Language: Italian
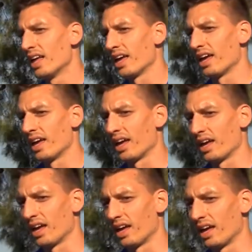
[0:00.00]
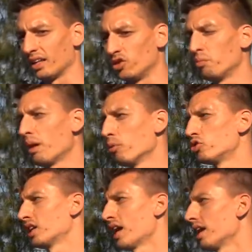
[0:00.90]
e dobbiamo
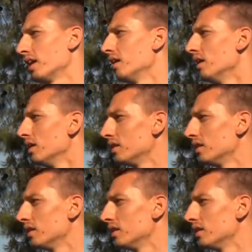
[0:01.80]
cercare